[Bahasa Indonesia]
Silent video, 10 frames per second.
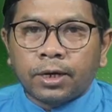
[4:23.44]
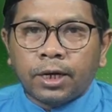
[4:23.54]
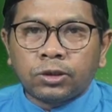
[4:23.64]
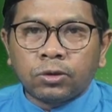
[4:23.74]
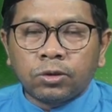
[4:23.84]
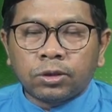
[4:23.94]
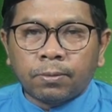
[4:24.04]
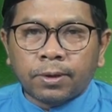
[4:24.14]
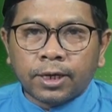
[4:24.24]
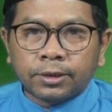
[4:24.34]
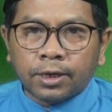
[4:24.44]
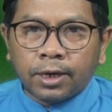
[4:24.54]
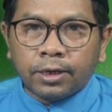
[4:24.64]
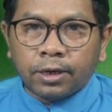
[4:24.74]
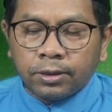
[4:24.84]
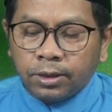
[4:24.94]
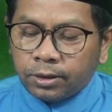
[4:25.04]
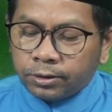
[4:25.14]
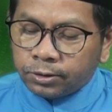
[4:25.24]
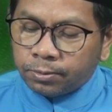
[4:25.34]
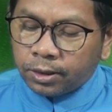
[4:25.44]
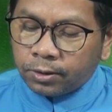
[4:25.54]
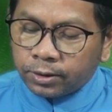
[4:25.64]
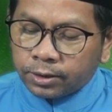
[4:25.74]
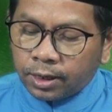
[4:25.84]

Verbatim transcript: mengenai sujud kepada selain Allah Subhanahu wa